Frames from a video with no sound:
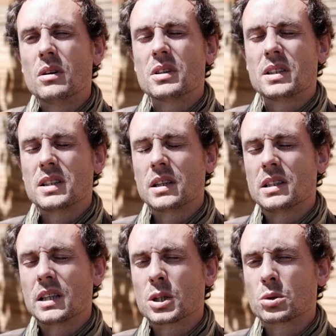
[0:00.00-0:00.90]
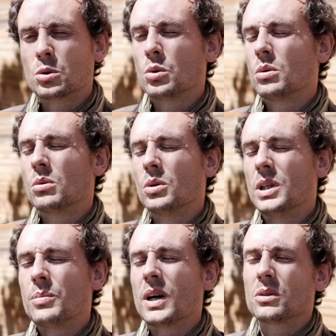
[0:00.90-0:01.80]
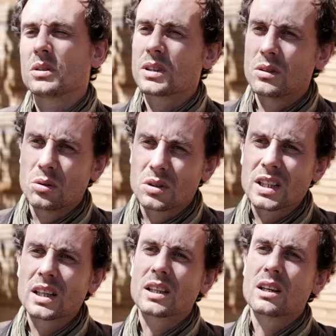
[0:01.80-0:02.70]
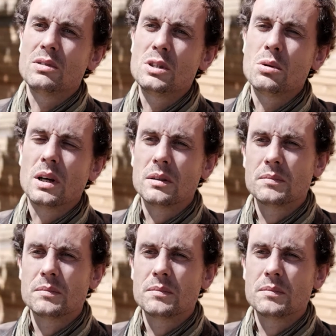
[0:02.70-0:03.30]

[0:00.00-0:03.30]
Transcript: c'est quelque chose au, départ de, très très visuel.